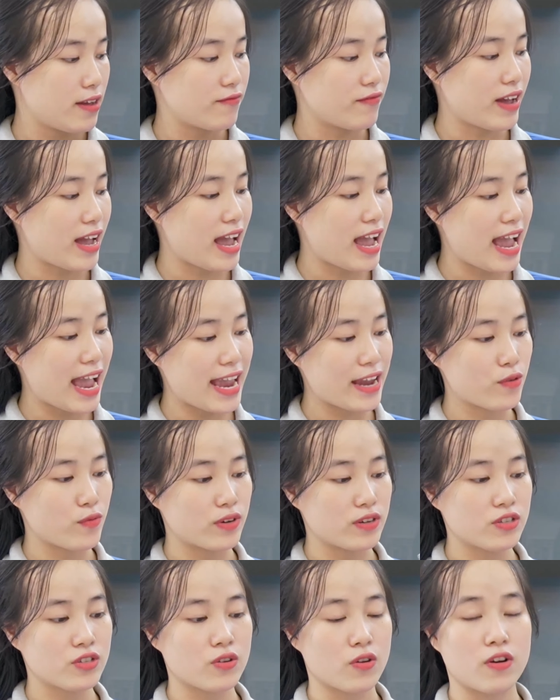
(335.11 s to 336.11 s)
và 2
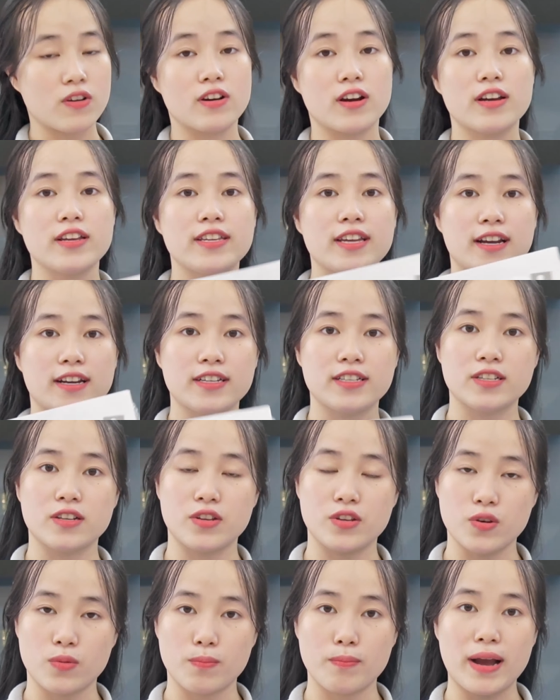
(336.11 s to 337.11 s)
cuốn sổ hướng dẫn
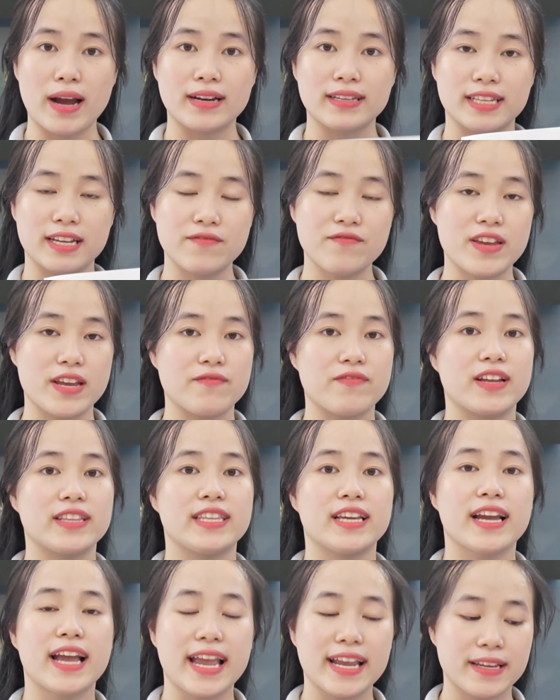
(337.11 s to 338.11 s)
sử dụng bằng tiếng Việt và
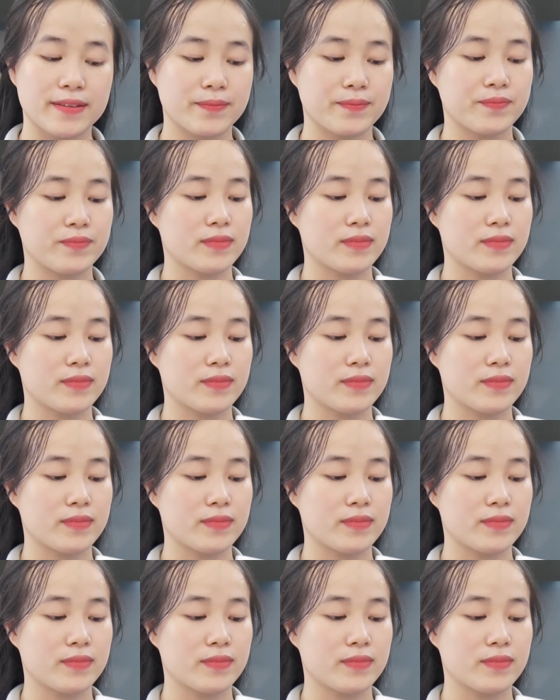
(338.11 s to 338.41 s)
tiếng Anh.